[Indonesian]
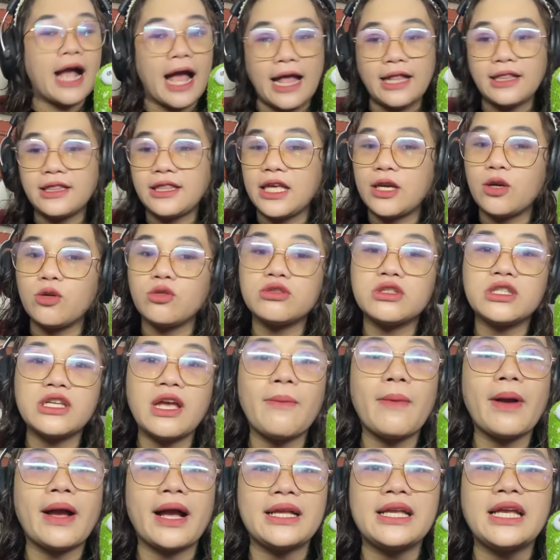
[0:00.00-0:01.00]
kan tikusnya,
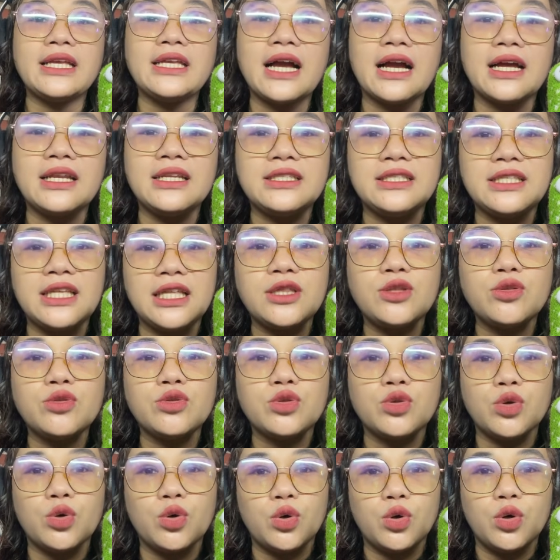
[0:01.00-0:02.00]
makanya jangan di situ,
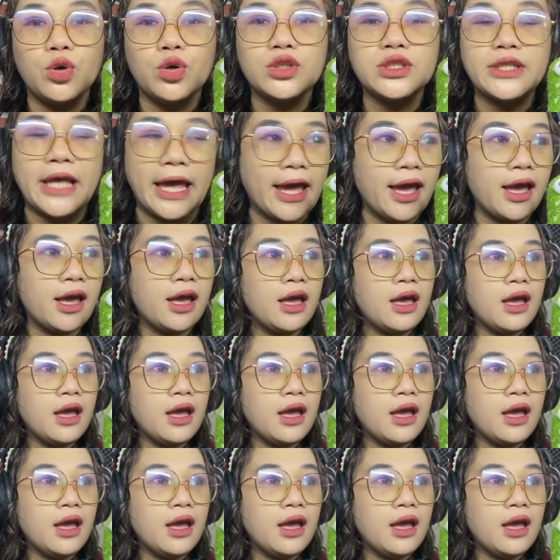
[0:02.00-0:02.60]
Tus. Eh,